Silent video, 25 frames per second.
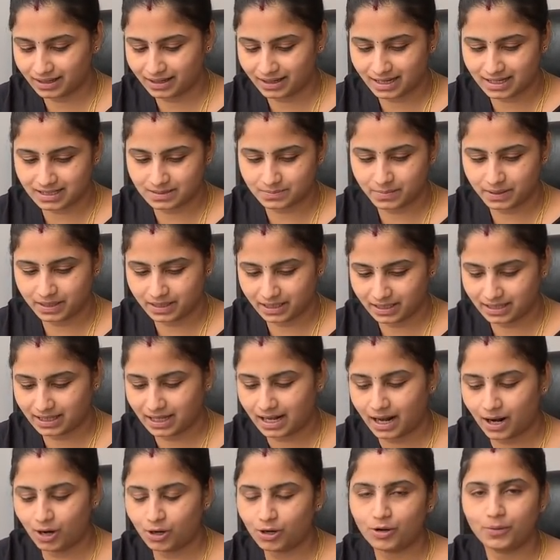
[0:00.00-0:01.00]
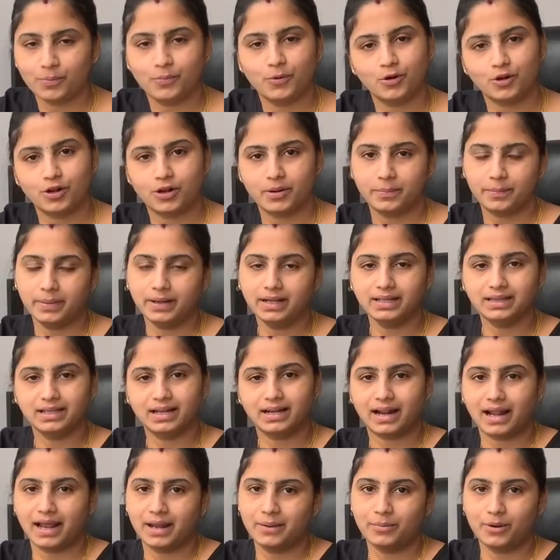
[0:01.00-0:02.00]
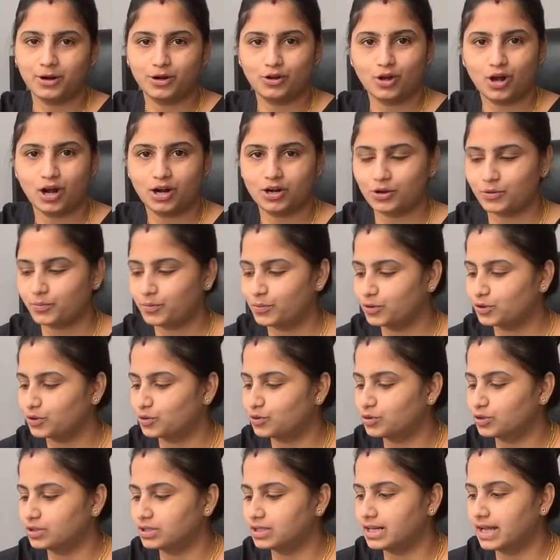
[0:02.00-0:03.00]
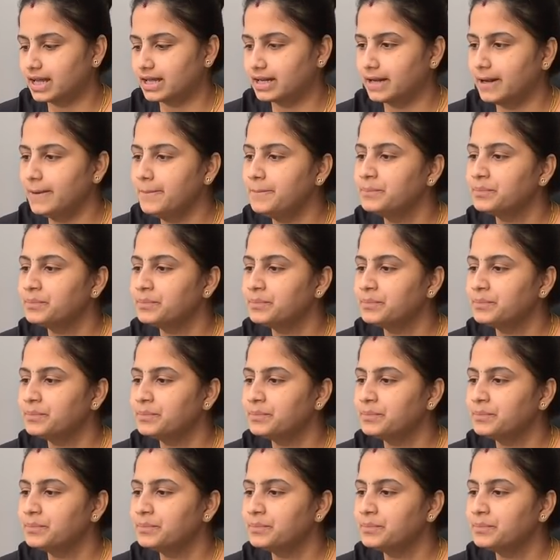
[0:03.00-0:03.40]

என் ஹஸ்பண்ட் இதை ஆர்டர் போடுறப்ப இந்த ட்ரைபாடும் ஆர்டர் போட்டு கொடுத்துட்டாரு